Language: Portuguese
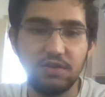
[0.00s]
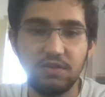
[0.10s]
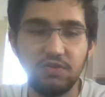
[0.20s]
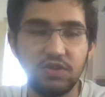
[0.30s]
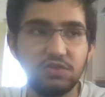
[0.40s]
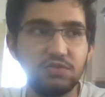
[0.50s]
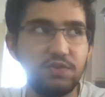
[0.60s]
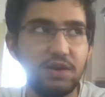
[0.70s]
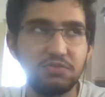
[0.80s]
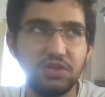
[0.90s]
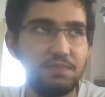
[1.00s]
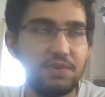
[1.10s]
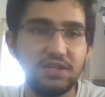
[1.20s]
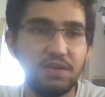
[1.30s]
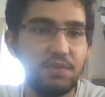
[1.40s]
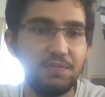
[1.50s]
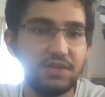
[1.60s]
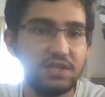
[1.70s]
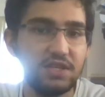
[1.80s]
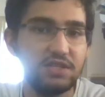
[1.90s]
nós é epá, isto é uma
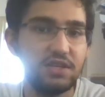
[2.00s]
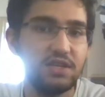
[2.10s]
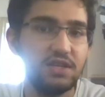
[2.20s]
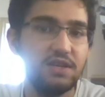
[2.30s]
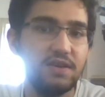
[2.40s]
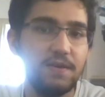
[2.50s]
parceria, isto aqui